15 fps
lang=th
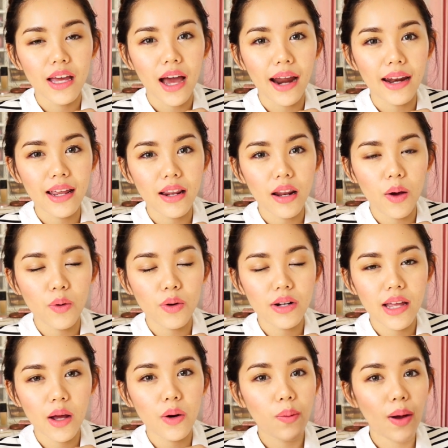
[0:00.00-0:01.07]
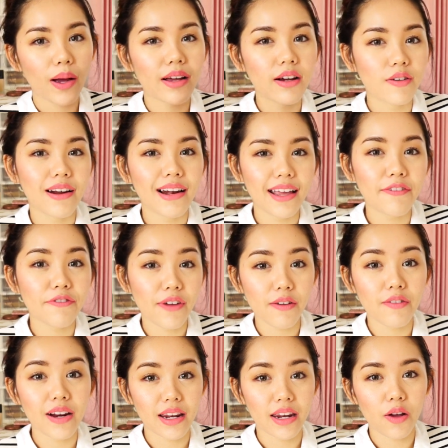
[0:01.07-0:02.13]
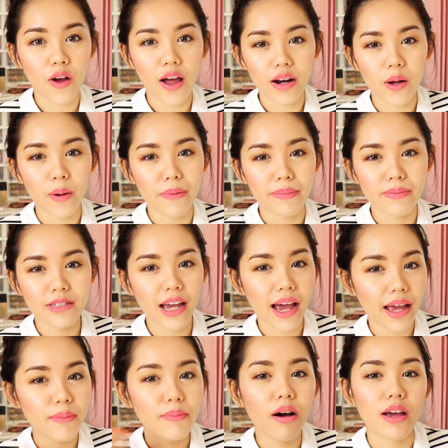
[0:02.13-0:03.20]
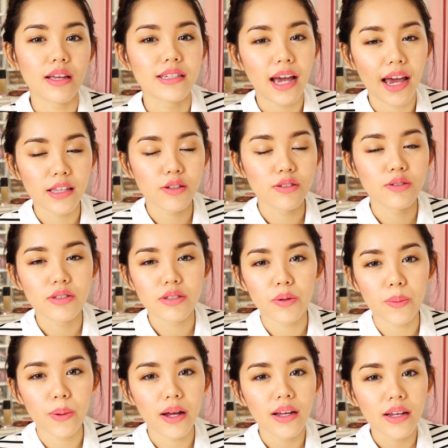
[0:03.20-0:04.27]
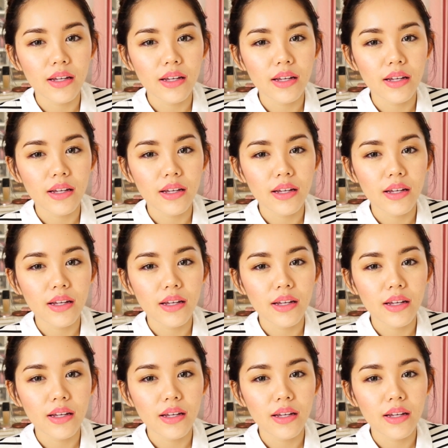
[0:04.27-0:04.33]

อันนี้เราเรียกว่า currently favorite ดีกว่าเนาะแบบใช้บ่อยใช้จนรู้สึกว่า